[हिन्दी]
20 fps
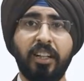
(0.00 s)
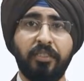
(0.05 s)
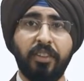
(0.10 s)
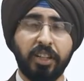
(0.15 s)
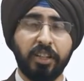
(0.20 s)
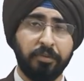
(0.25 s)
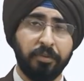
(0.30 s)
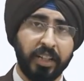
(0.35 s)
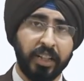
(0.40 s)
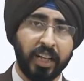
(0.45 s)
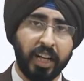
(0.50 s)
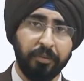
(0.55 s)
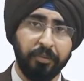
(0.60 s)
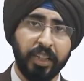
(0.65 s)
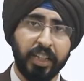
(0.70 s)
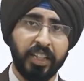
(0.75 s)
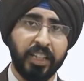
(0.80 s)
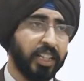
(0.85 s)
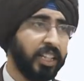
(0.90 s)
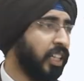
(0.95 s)
इन्वेस्टमेंट अब
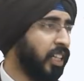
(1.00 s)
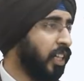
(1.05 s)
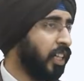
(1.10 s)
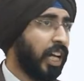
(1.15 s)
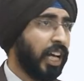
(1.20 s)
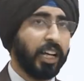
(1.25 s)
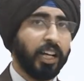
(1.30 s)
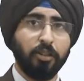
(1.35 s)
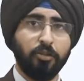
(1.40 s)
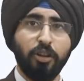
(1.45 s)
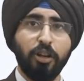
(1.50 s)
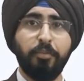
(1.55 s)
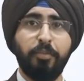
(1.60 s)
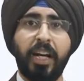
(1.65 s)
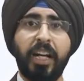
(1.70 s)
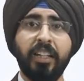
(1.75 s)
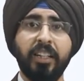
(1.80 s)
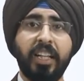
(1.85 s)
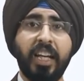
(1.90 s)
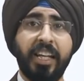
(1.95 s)
देखिए अगर कोई
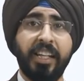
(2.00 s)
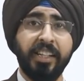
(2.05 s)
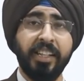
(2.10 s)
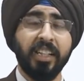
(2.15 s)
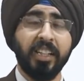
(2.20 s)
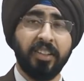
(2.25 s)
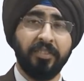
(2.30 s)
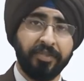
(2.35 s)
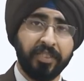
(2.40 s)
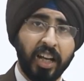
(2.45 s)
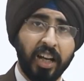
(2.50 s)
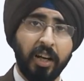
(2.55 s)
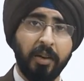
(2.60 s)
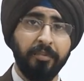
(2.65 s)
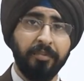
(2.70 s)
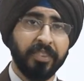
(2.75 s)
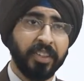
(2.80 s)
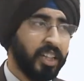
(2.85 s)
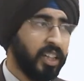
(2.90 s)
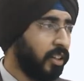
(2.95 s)
ब्रांड कह रही ना
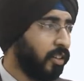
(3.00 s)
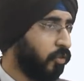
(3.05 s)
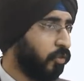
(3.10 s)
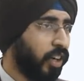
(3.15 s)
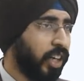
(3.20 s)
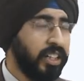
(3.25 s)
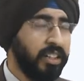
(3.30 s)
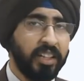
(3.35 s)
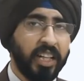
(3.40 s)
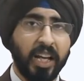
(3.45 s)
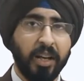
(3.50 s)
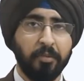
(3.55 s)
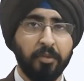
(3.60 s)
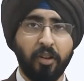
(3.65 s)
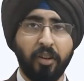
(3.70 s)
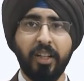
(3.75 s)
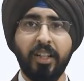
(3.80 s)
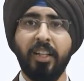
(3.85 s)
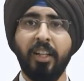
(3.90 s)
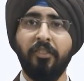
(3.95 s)
हम वन टाइम
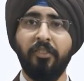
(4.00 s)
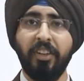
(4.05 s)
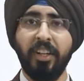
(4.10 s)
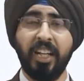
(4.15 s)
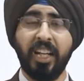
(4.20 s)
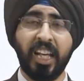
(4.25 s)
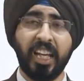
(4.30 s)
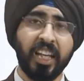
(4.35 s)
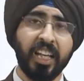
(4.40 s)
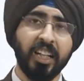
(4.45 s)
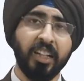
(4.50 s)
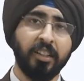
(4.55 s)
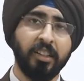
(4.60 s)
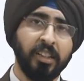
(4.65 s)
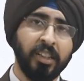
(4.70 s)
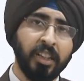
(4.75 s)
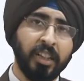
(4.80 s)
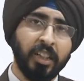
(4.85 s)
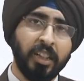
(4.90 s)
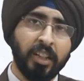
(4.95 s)
रॉयल्टी फी लेंगे
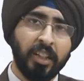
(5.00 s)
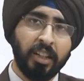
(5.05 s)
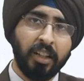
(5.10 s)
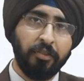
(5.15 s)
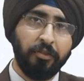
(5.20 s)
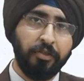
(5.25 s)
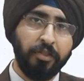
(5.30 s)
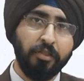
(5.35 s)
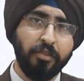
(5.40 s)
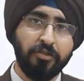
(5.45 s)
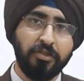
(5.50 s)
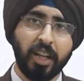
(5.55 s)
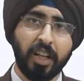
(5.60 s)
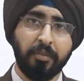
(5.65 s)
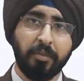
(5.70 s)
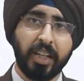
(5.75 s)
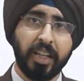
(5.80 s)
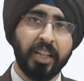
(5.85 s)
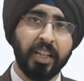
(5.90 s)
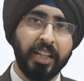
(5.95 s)

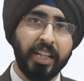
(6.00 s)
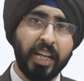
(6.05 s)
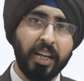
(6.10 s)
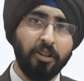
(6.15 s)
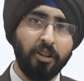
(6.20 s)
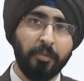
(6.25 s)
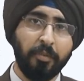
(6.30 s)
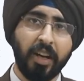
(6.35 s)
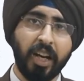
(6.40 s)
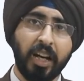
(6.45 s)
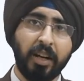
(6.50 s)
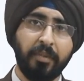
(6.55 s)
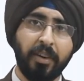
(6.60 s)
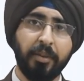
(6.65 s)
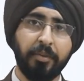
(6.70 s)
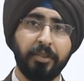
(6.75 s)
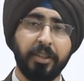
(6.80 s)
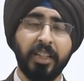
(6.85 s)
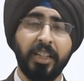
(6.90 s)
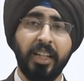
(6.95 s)
फ्यूचर में एक रुपये हम
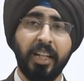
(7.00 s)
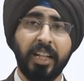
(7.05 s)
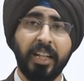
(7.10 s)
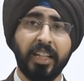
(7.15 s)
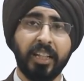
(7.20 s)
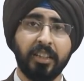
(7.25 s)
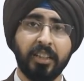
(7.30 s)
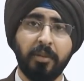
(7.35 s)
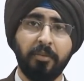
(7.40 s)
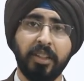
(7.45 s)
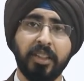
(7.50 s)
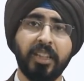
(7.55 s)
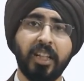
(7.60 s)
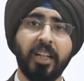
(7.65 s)
आपसे नहीं लेंगे समझ